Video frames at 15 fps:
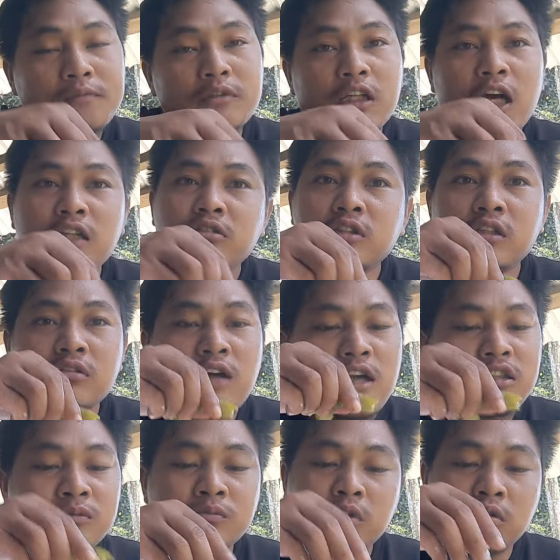लाइट होता तो
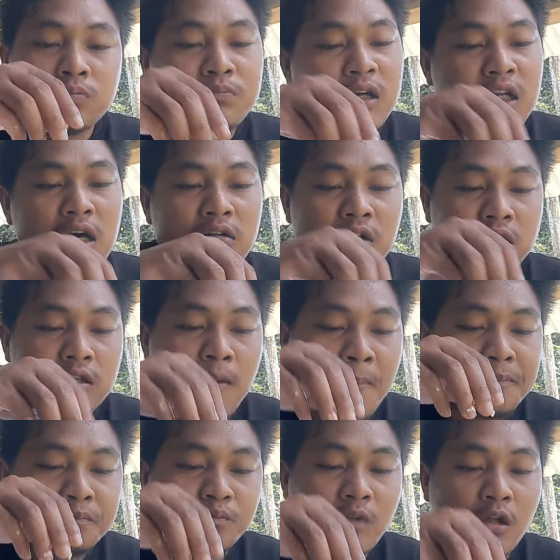गाइस बहुत बढ़िया होना था
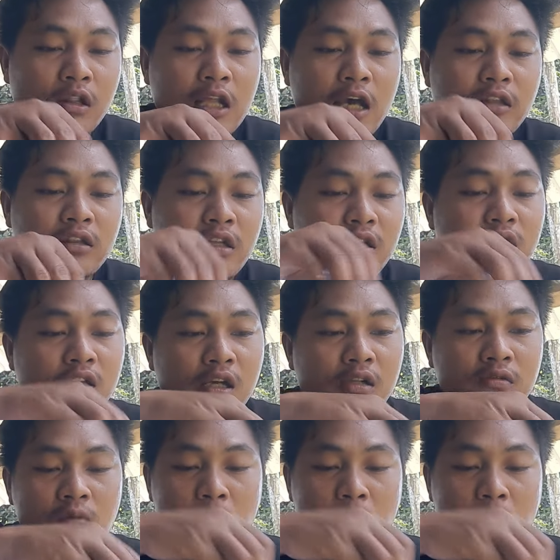और लाइट नहीं है